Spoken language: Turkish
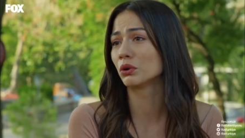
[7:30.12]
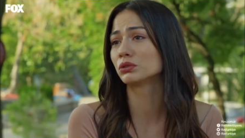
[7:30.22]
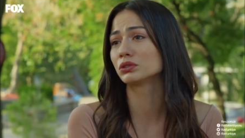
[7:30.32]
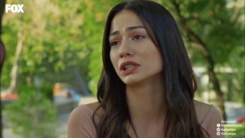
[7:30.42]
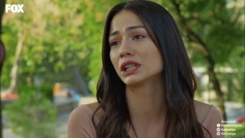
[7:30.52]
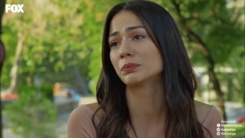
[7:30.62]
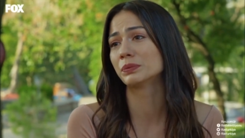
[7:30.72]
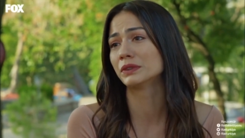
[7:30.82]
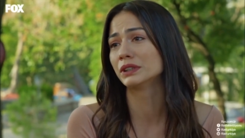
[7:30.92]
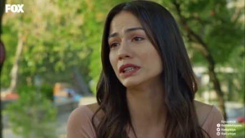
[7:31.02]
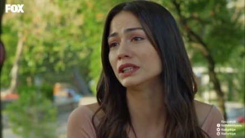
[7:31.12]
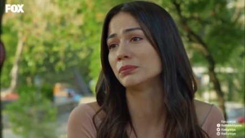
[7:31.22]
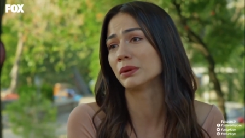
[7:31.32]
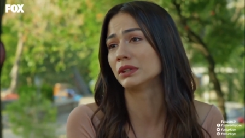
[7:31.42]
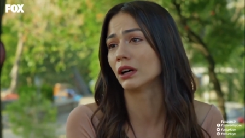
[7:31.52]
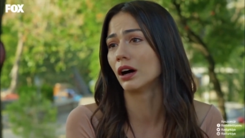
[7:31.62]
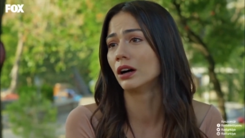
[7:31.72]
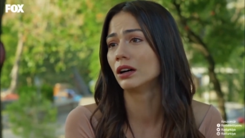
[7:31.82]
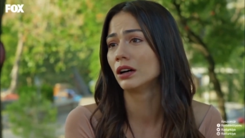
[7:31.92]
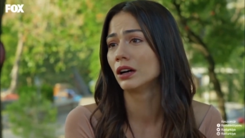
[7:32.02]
Ne olur yıkıp gitme bir daha.